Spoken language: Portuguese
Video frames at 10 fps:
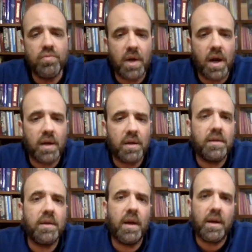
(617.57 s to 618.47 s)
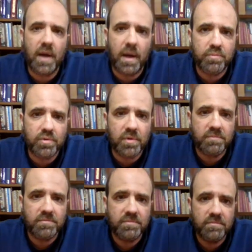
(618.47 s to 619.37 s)
K, que é a cápsula.
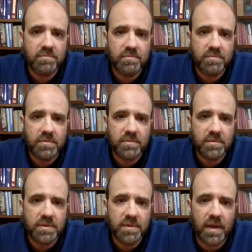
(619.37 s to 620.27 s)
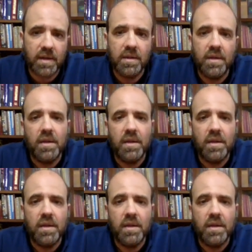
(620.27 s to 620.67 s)
Tá?